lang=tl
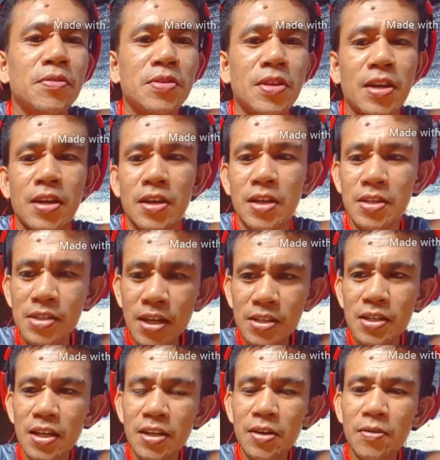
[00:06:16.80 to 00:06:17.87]
unya
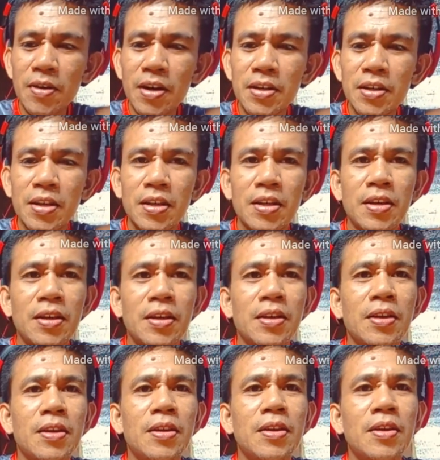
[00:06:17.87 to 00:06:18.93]
isaksak na ko ani
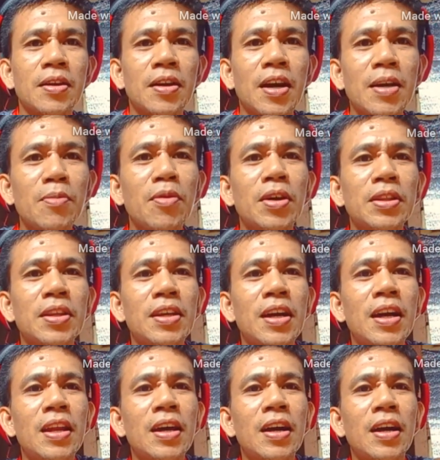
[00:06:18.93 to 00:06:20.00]
ay mo
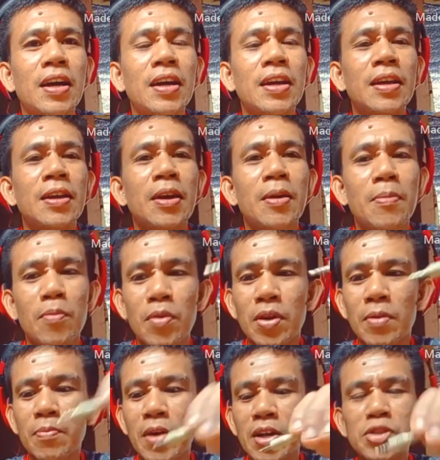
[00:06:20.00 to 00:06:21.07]
katingala kay
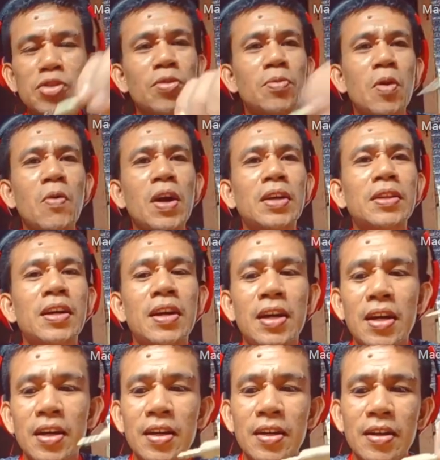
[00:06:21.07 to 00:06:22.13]
murag maaksyo ko wagtang
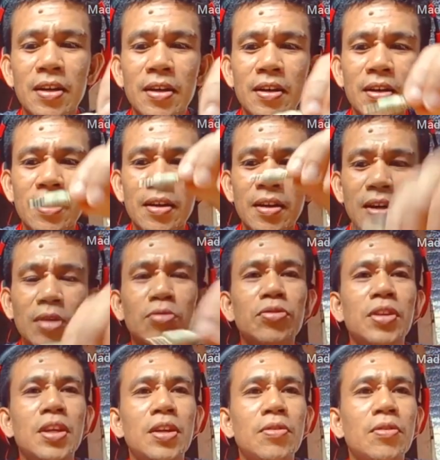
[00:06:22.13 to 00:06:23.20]
ang
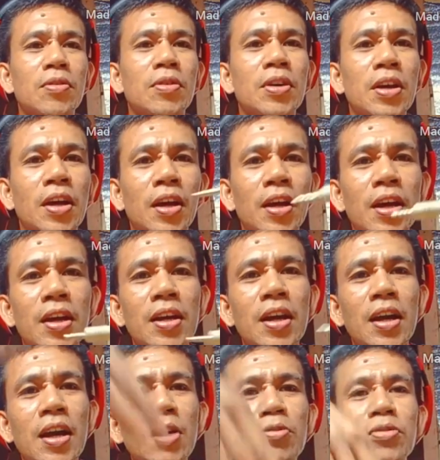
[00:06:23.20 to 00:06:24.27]
akong tingog kay
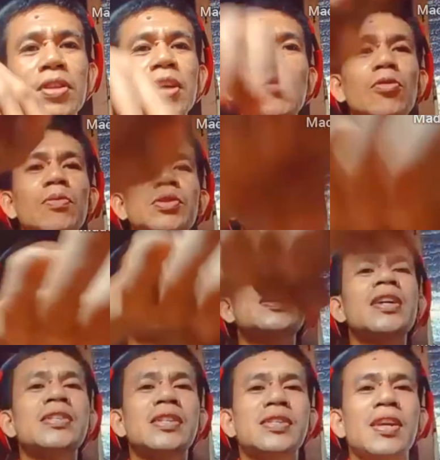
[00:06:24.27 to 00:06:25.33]
ang akong tingog
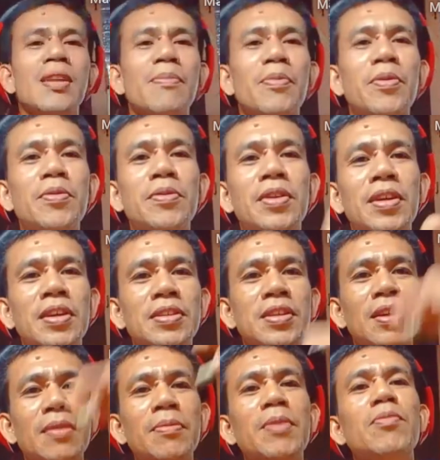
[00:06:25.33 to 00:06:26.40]
masudi sa cellphone
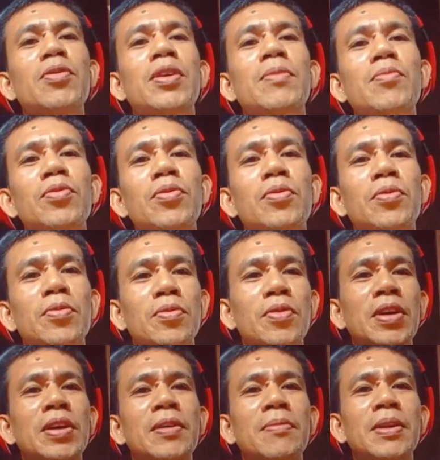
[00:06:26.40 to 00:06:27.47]
kanang silbi murag mo
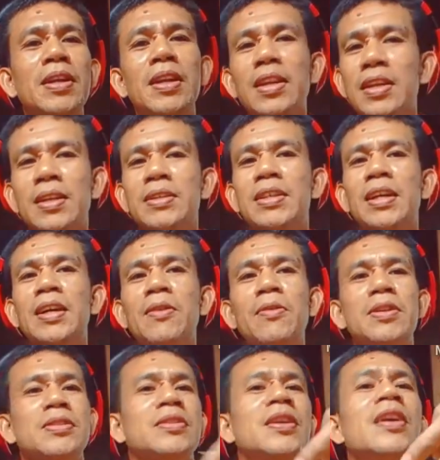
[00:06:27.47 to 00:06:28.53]
kuan na ba dili na sa
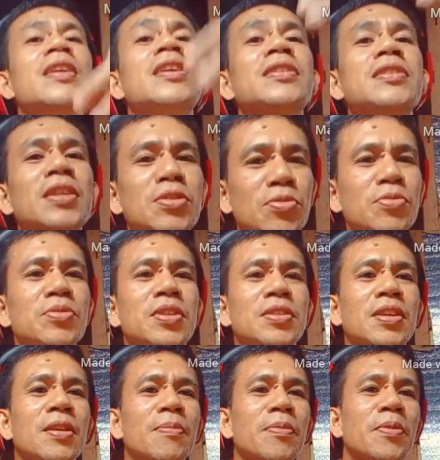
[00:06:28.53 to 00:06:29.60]
gawas na na sa sulod
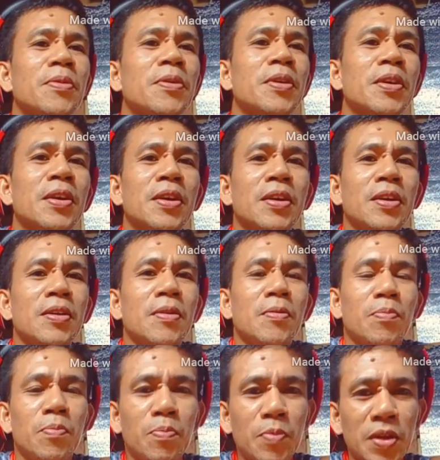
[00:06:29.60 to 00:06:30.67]
sa cellphone
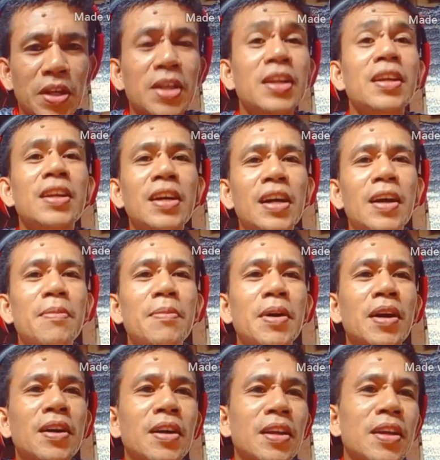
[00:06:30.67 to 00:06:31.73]
ready na nga
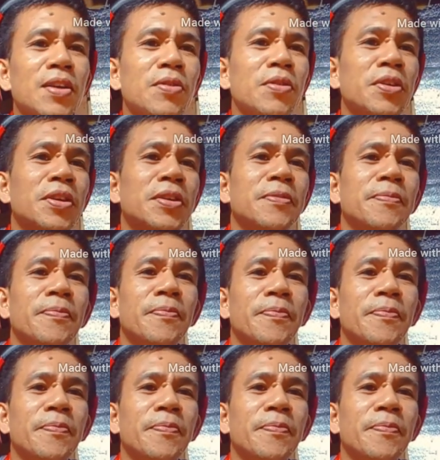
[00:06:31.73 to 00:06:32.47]
mag-record